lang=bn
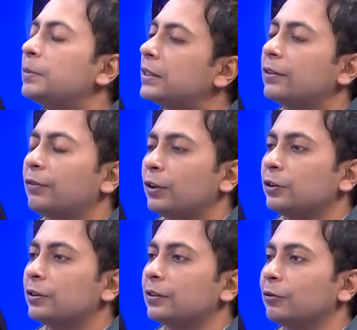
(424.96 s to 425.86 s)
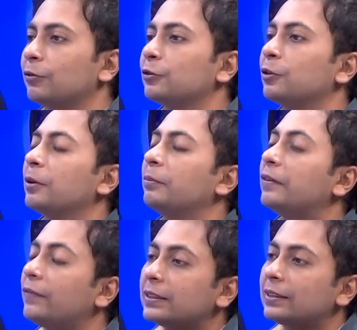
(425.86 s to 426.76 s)
স্পিচ এভলিউশন কোনো কোনো সময়
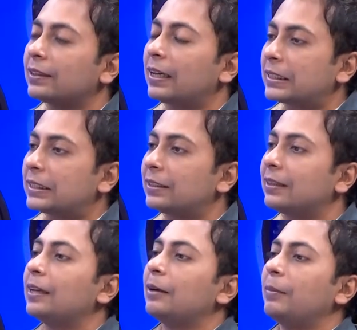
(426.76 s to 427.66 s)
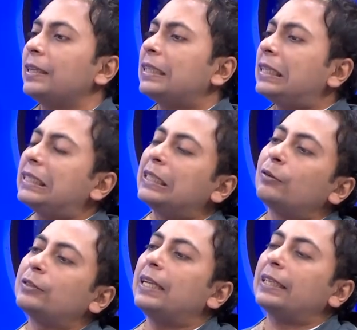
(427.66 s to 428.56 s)
মিড ফেশিয়াল কারেকশান মানে
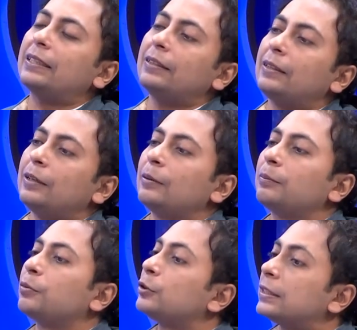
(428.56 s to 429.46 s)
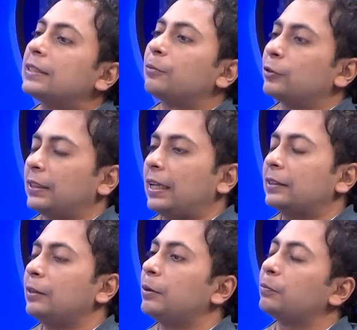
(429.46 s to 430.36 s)
কন্টিনিউসলি একটা প্রসেসের মধ্যে
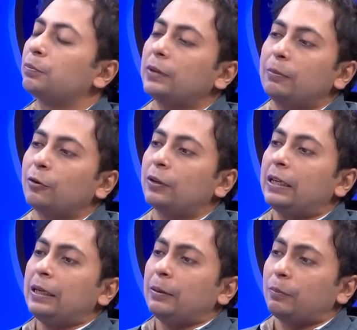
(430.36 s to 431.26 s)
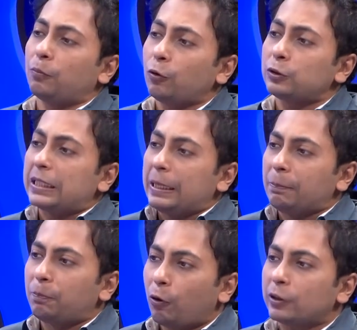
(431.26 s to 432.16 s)
থাকতে হবে এবং এবং মোস্ট
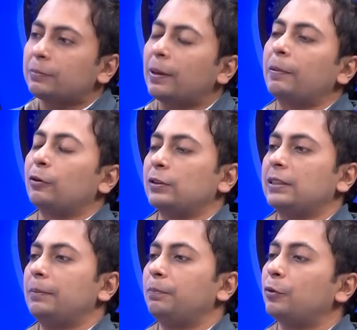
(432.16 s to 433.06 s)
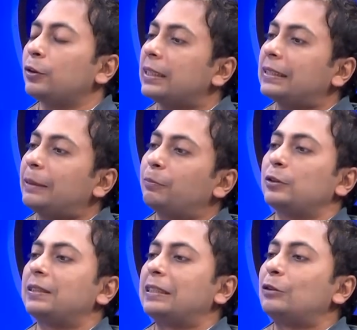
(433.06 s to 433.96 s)
ইম্পর্ট্যান্ট ব্যাপার হচ্ছে প্রত্যেকটি
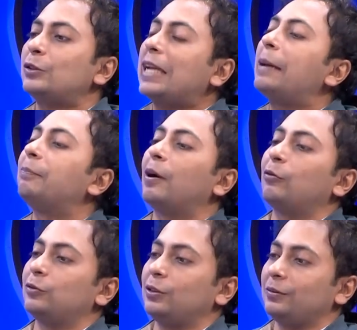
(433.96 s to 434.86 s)
প্রসেস কিন্তু টাইম বাউন্ড